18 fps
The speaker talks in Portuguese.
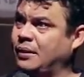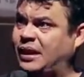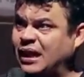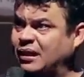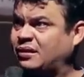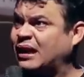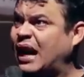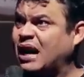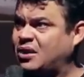
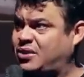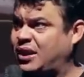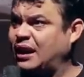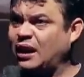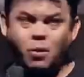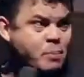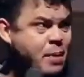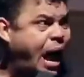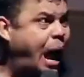Que
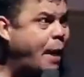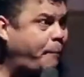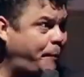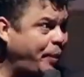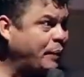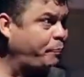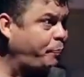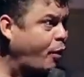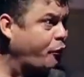tragédia, eu me
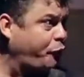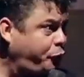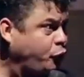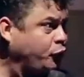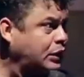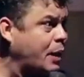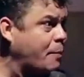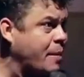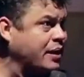arrependo
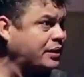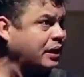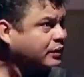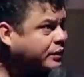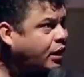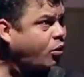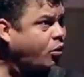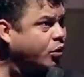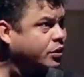profundamente
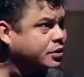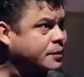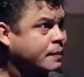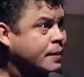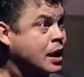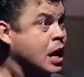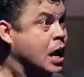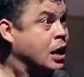até hoje.